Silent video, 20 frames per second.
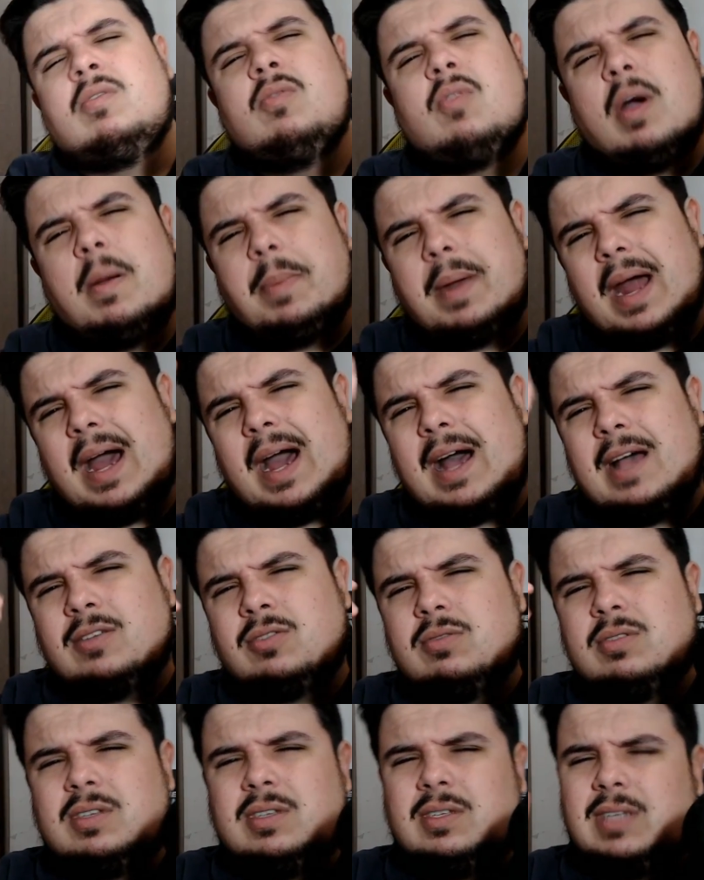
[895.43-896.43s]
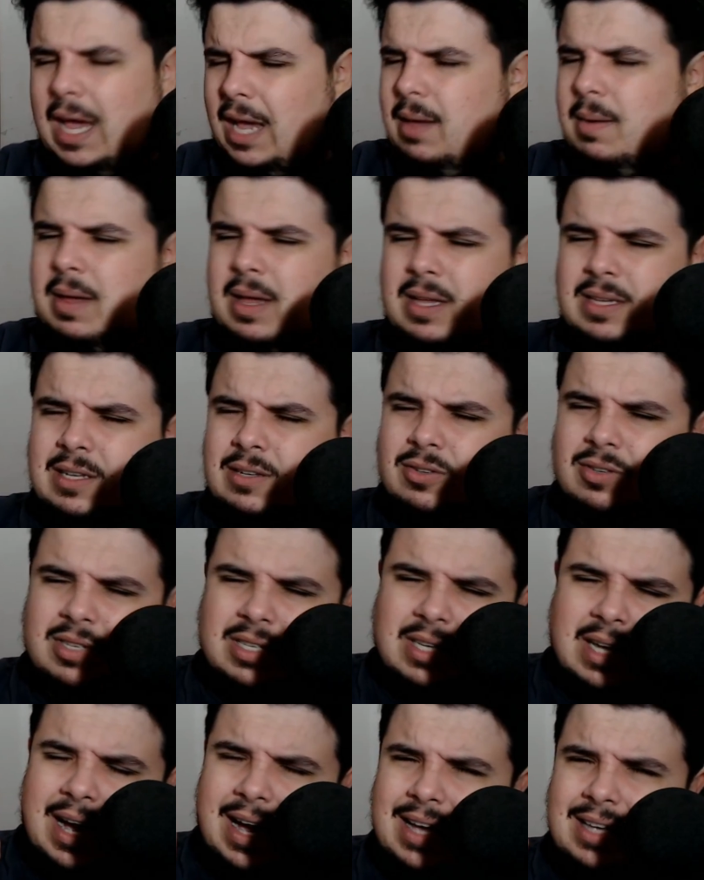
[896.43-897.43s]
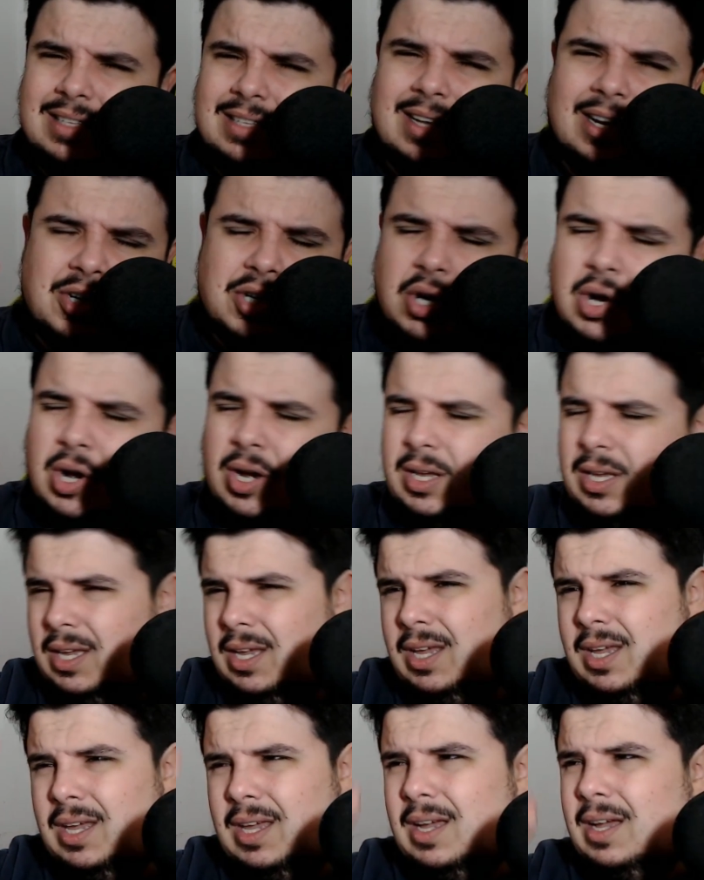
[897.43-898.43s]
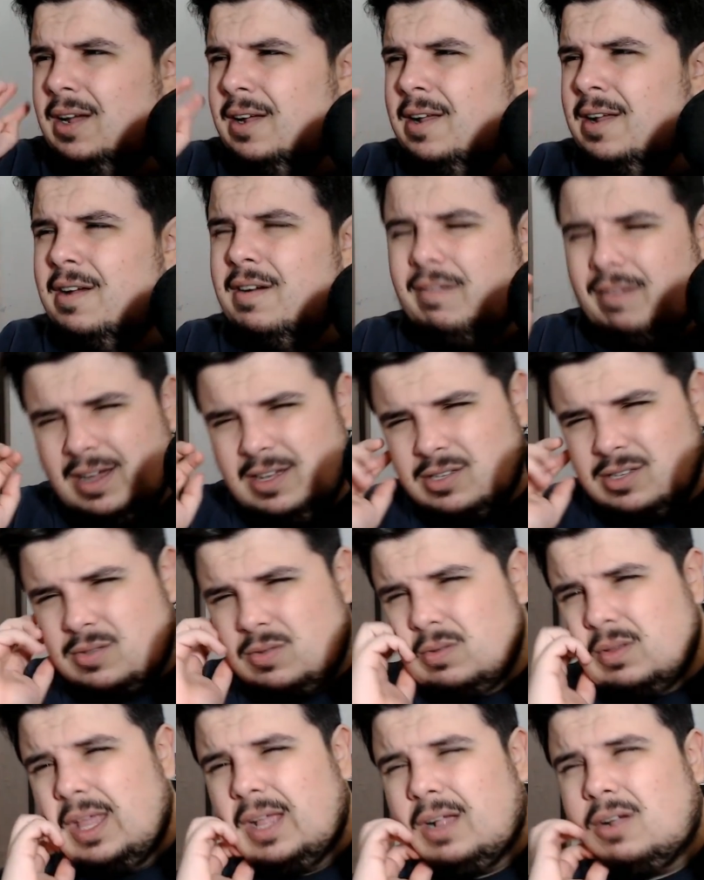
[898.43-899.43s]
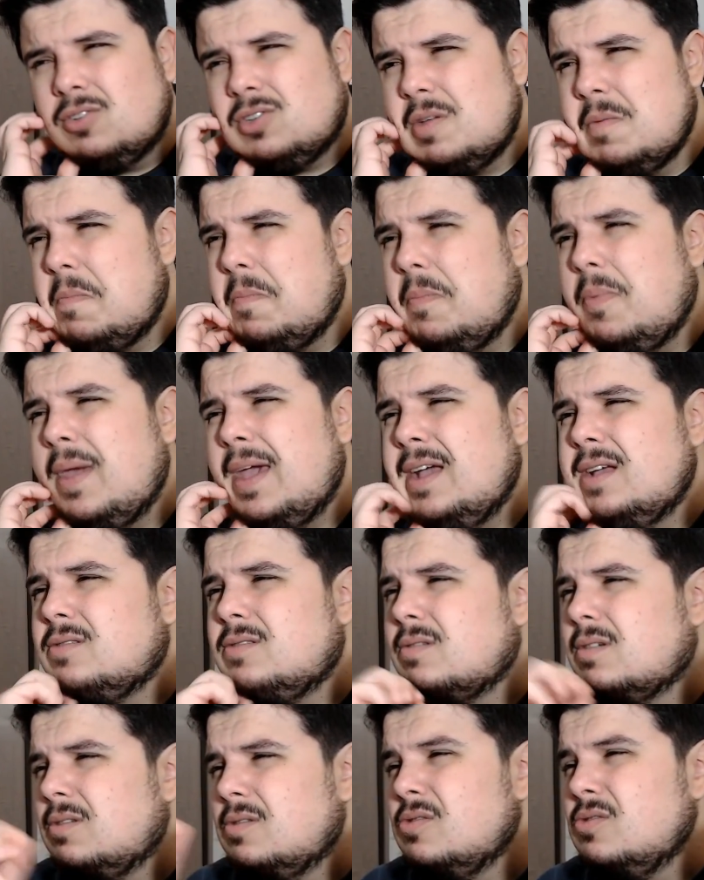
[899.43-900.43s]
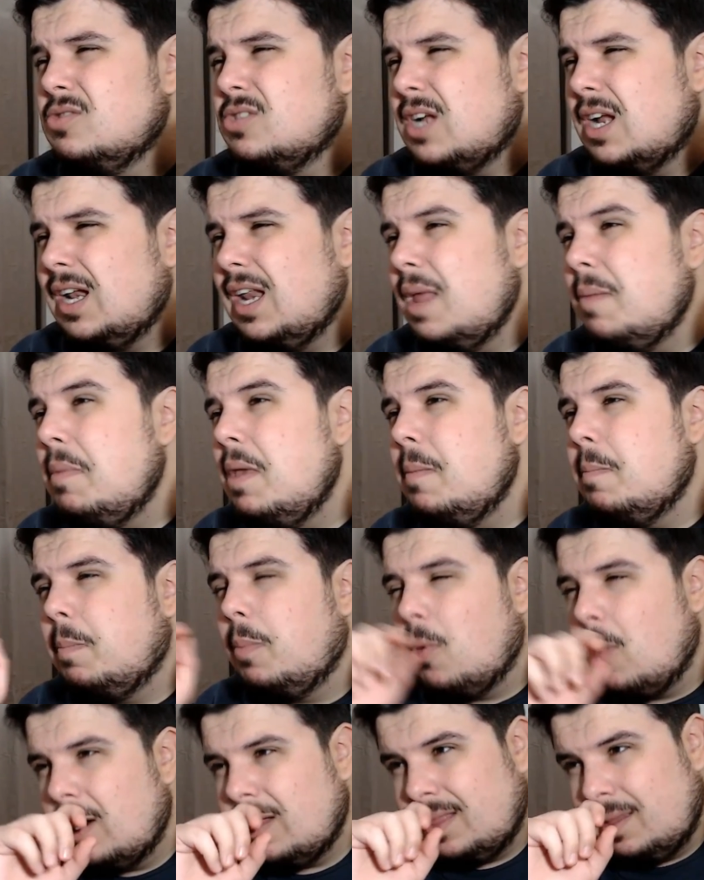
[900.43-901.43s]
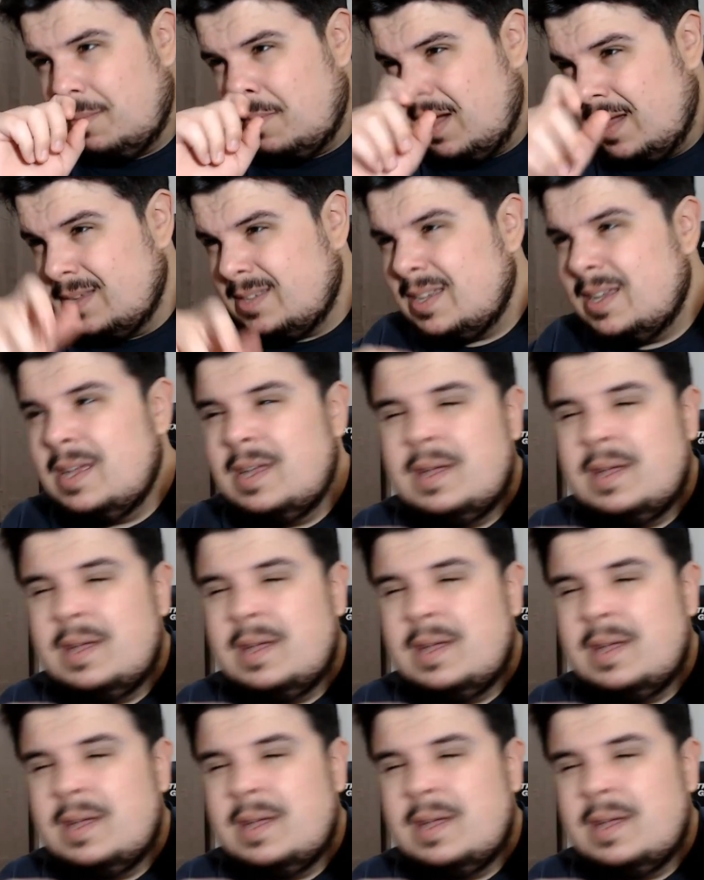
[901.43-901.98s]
Um abraço, segue minhas redes sociais, dá joinha, faz tudo aí que eu sempre peço, que eu já nem me importa mais.